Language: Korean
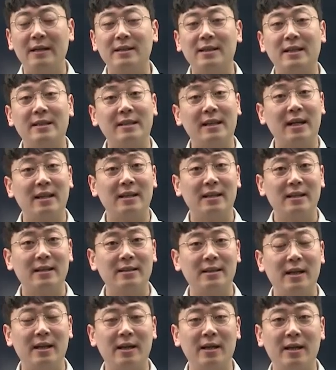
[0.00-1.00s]
자, 일단
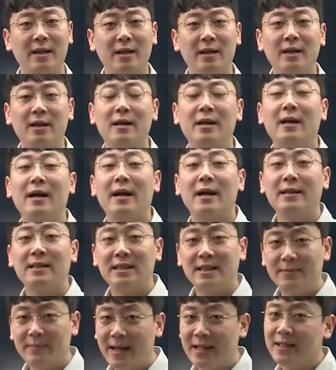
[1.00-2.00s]
제
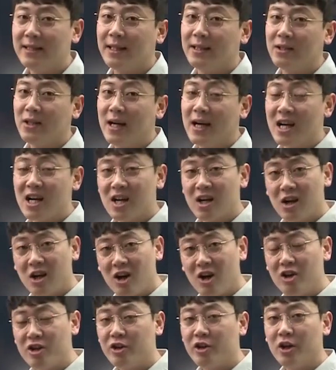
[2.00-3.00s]
스마트 행정
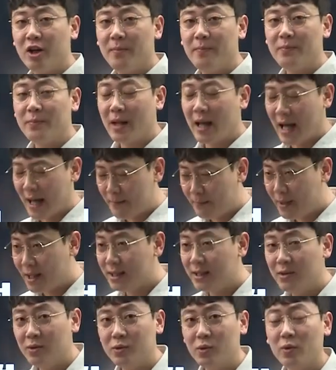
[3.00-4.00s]
커리큘럼
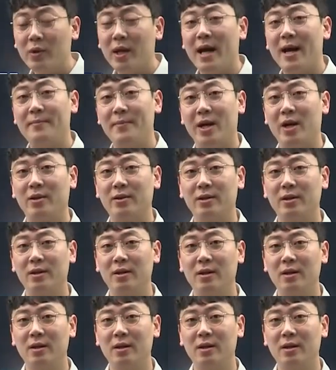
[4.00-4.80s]
한마디로 소개하면